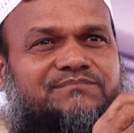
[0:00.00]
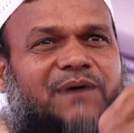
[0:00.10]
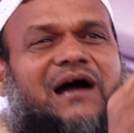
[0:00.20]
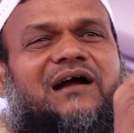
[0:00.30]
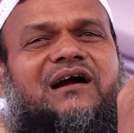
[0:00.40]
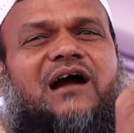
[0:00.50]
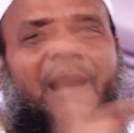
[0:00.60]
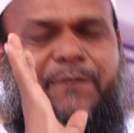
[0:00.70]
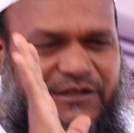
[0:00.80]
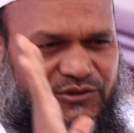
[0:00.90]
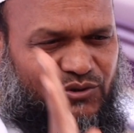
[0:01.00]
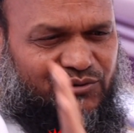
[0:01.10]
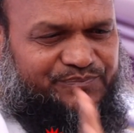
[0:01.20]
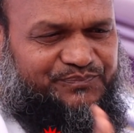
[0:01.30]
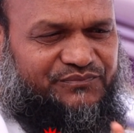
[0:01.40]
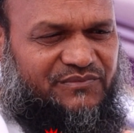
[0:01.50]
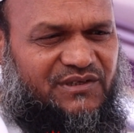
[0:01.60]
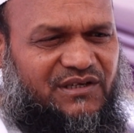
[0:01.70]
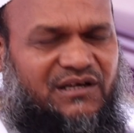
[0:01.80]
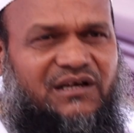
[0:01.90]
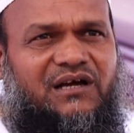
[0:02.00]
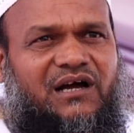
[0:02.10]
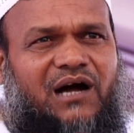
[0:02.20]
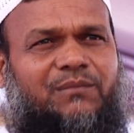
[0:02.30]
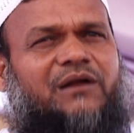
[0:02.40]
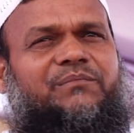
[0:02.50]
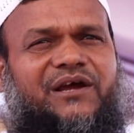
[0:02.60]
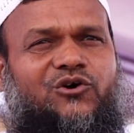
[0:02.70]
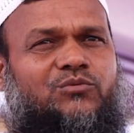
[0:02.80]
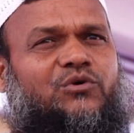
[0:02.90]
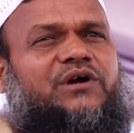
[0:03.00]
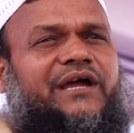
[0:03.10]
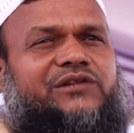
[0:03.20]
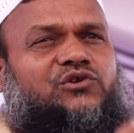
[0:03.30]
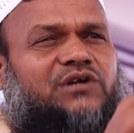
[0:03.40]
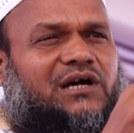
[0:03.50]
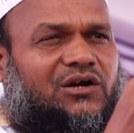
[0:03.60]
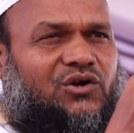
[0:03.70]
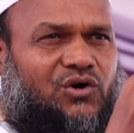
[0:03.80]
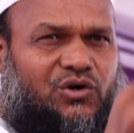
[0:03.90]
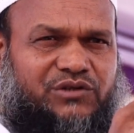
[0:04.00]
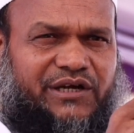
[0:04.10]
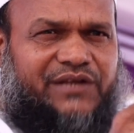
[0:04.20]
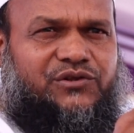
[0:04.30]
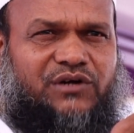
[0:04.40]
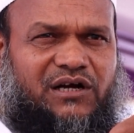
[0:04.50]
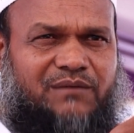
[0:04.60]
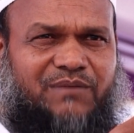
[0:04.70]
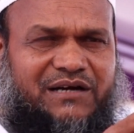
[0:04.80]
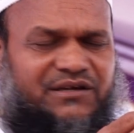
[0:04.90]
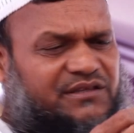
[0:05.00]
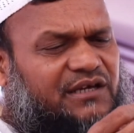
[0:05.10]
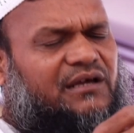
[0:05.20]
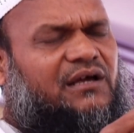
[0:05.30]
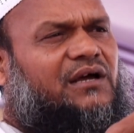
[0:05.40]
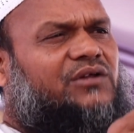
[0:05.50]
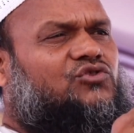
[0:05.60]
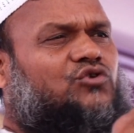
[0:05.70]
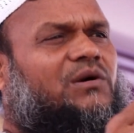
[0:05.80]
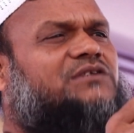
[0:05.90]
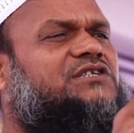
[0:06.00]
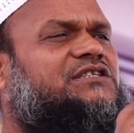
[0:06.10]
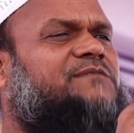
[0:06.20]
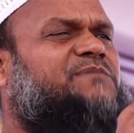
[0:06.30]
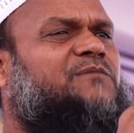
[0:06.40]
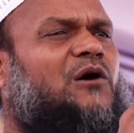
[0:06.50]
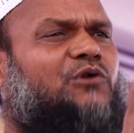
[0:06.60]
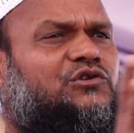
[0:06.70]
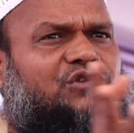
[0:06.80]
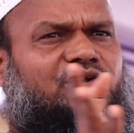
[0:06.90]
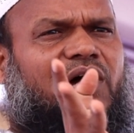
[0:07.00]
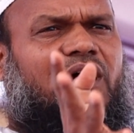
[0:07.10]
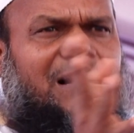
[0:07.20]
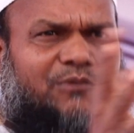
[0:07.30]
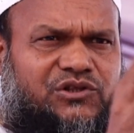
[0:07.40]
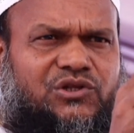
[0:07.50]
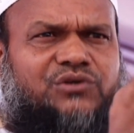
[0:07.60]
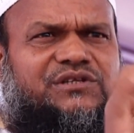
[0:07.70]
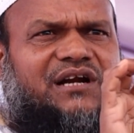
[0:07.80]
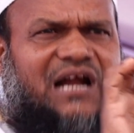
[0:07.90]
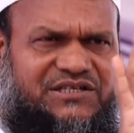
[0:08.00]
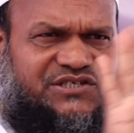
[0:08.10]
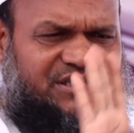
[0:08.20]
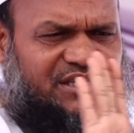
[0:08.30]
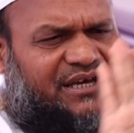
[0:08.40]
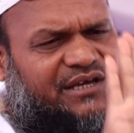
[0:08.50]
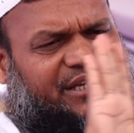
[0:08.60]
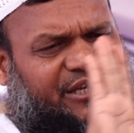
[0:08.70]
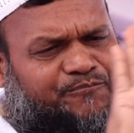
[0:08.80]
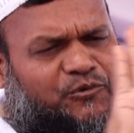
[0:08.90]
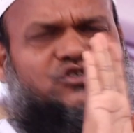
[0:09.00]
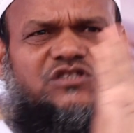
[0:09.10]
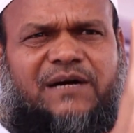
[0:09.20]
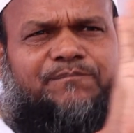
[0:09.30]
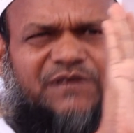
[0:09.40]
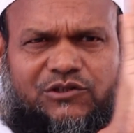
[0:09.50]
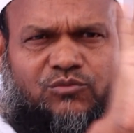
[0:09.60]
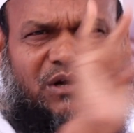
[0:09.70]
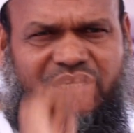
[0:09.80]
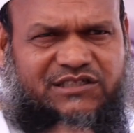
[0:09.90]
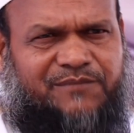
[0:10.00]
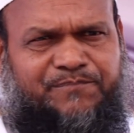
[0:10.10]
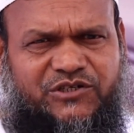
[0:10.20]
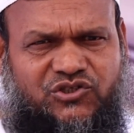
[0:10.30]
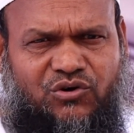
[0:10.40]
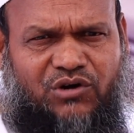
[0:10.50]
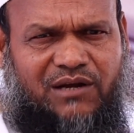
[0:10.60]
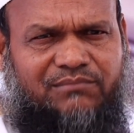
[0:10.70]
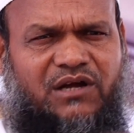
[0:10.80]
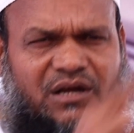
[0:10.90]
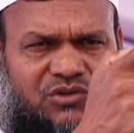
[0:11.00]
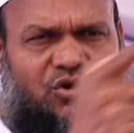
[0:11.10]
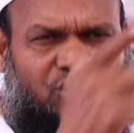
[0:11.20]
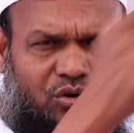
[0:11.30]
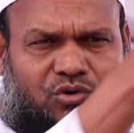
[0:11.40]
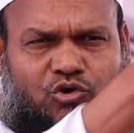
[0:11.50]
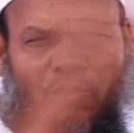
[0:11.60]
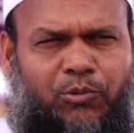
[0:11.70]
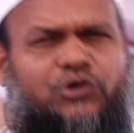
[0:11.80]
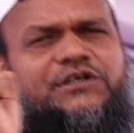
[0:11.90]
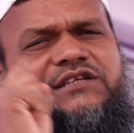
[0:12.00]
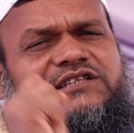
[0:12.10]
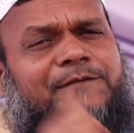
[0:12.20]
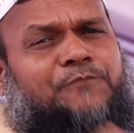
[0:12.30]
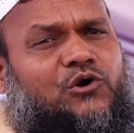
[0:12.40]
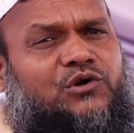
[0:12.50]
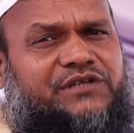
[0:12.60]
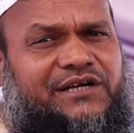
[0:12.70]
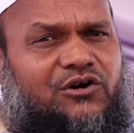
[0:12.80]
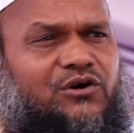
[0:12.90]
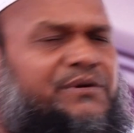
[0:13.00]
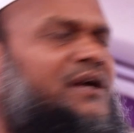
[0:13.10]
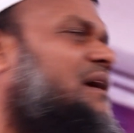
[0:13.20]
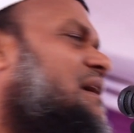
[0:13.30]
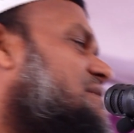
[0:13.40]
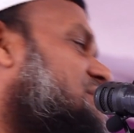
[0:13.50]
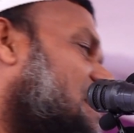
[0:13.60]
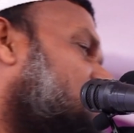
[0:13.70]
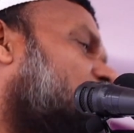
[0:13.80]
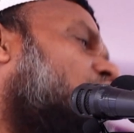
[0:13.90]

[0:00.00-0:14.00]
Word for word: বা কাবিল তো আমার মেয়ে অমুক এত টাকা নগদ এত টাকা বাকিতে তোমার সাথে বিবাহ বন্ধনে আবদ্ধ হতে রাজি এই প্রস্তাবটা তোমার কাছে পেশ করলাম তখন কবুলটা তার পক্ষ থেকে হবে যে আমি